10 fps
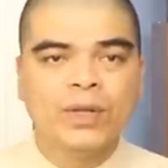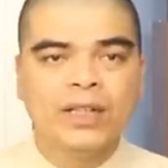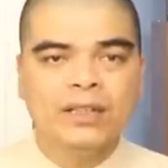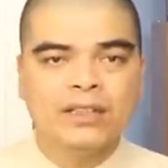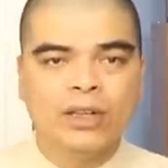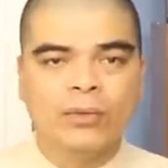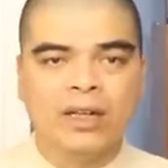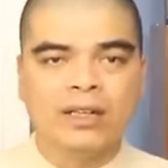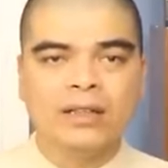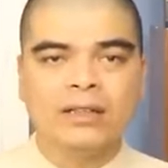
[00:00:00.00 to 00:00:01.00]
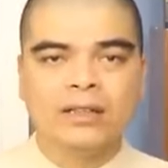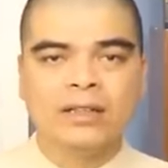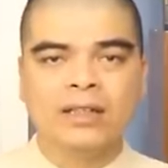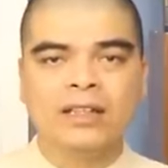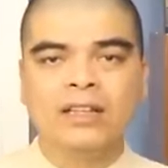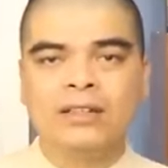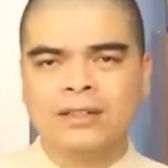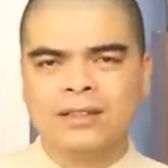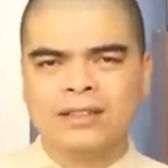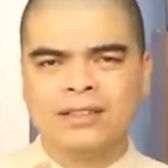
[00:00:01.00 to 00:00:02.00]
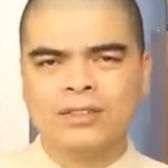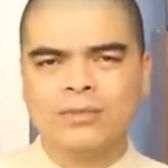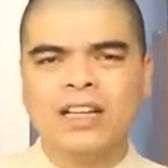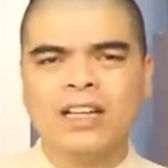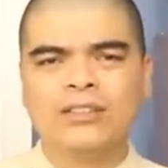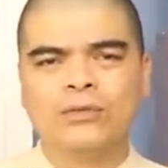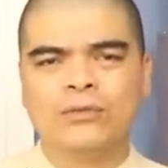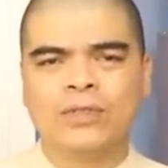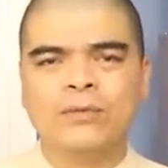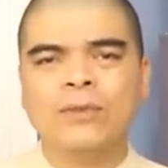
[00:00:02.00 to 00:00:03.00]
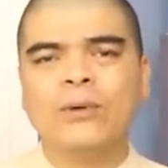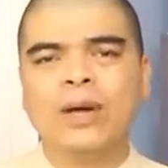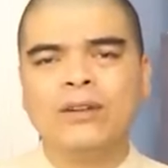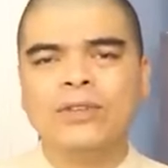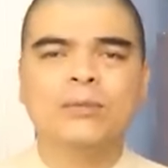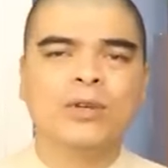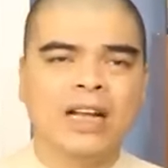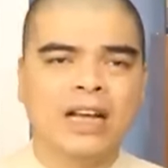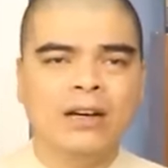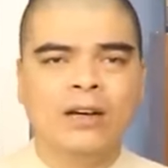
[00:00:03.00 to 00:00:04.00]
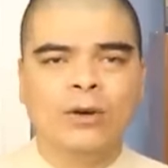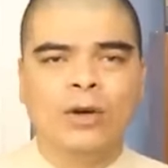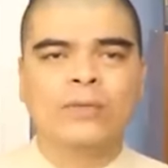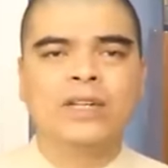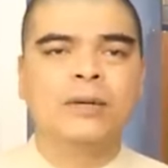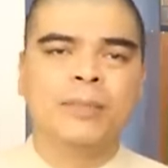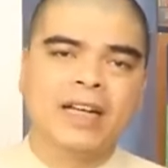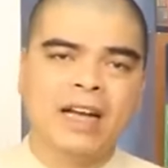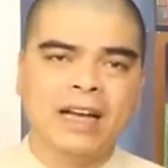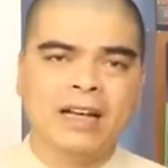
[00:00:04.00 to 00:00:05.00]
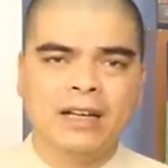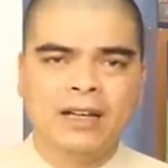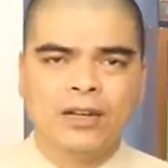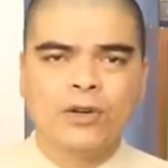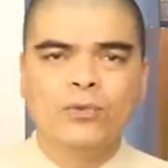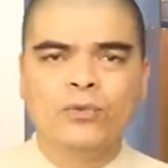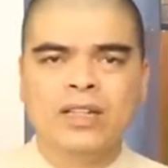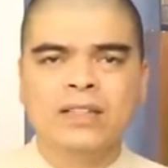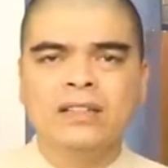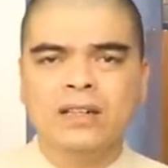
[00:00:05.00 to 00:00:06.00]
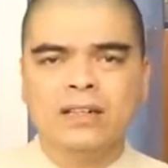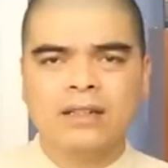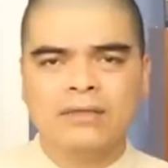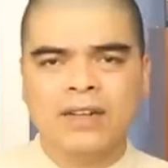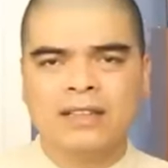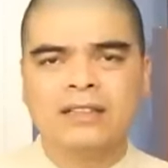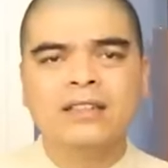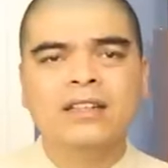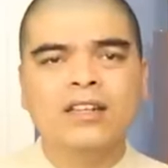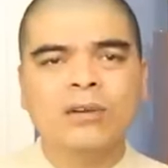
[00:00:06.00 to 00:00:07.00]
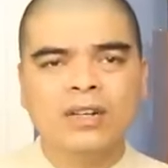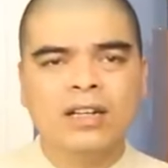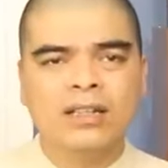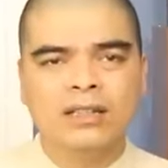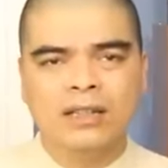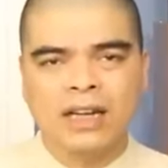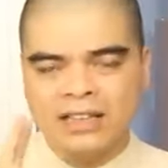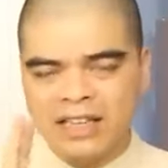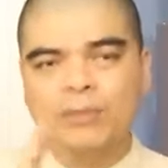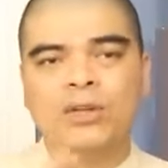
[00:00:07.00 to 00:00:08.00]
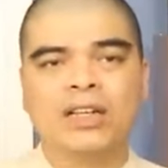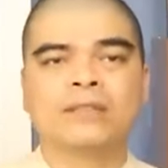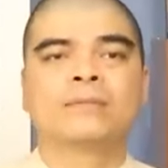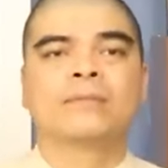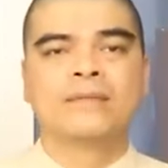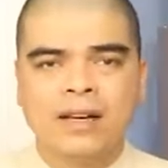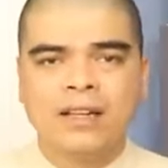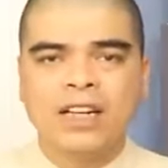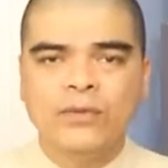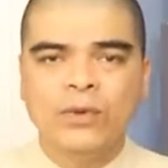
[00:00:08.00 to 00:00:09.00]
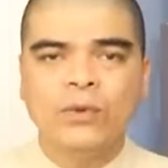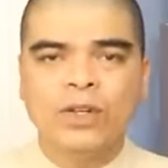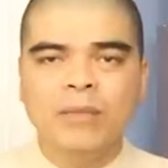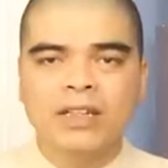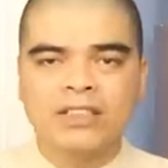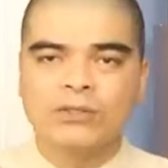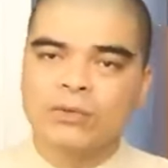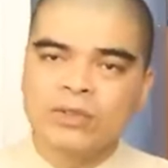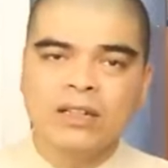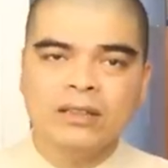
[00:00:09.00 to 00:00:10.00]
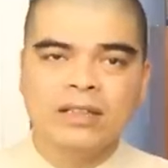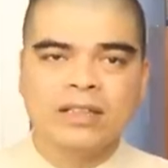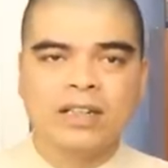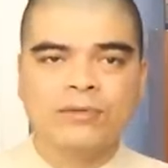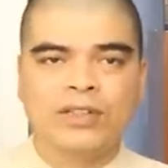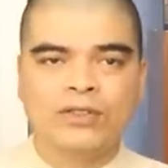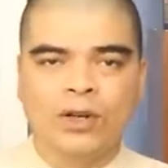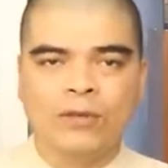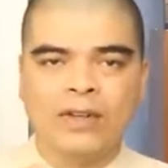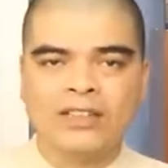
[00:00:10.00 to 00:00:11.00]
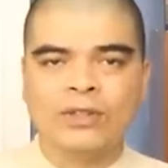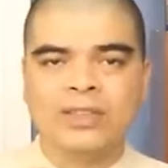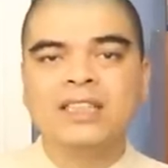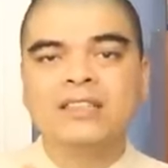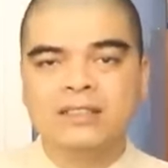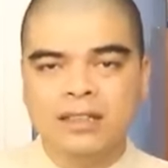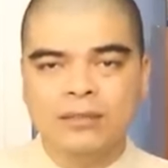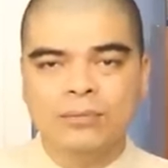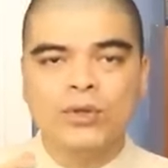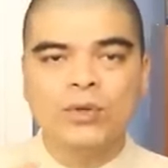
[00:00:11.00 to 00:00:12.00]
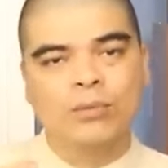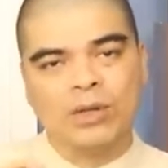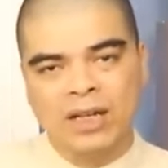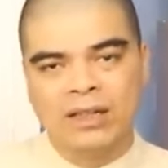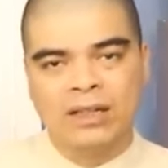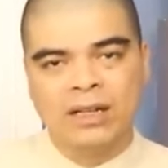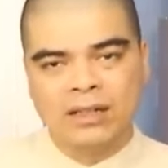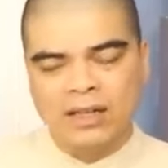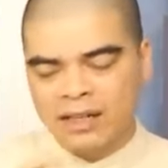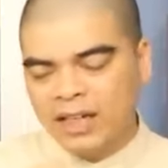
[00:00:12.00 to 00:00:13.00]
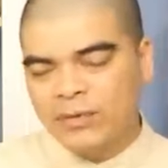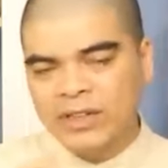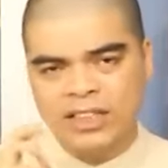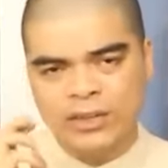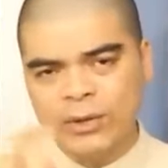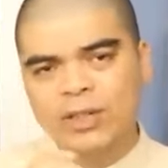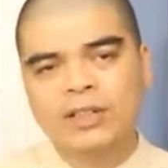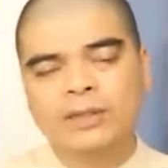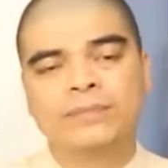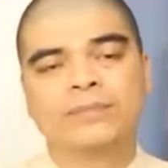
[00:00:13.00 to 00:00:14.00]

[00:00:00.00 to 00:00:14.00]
quý trồng ở đất thì nên chúng ta dùng pha loãng phân bón lá hoặc phân NPK cùng với nước và tưới lên gốc cây 2 tháng một lần. Cây phú quý mà trồng trong nước thì cần phải nhỏ vài giọt dinh dưỡng mỗi tuần một lần để cây phát triển tốt hơn.